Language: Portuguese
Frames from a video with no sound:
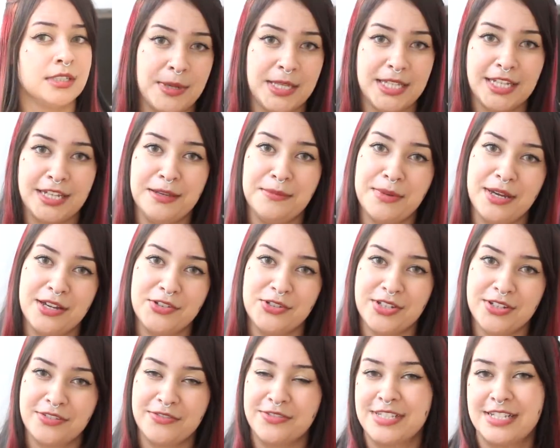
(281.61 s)
Comenta aqui
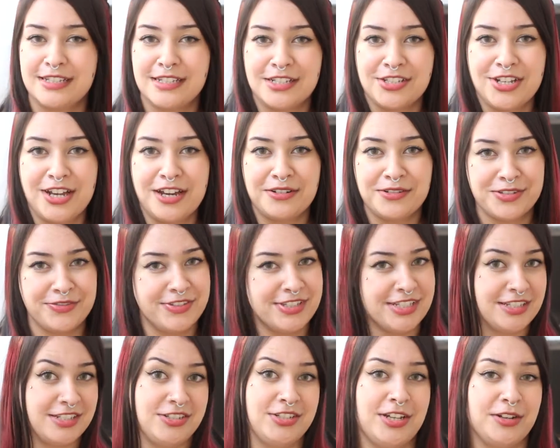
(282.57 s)
embaixo o que vocês acharam, se
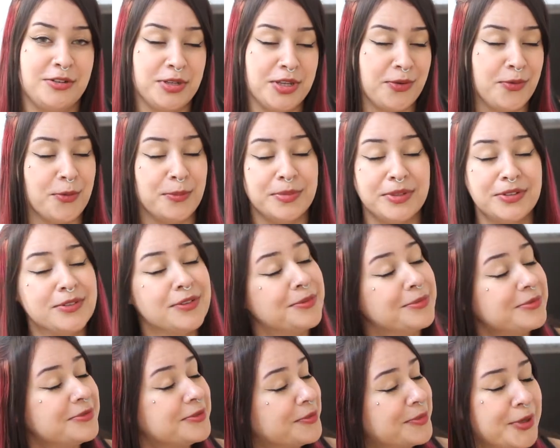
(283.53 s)
vocês acharam que
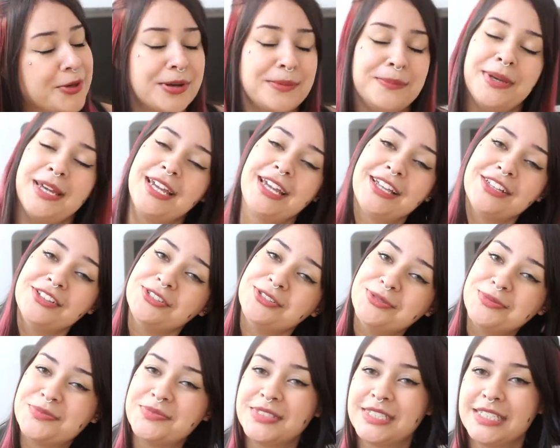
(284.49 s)
combinou com o meu
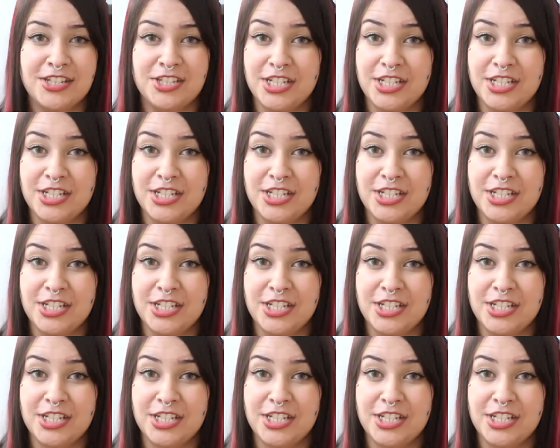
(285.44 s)
cabelo.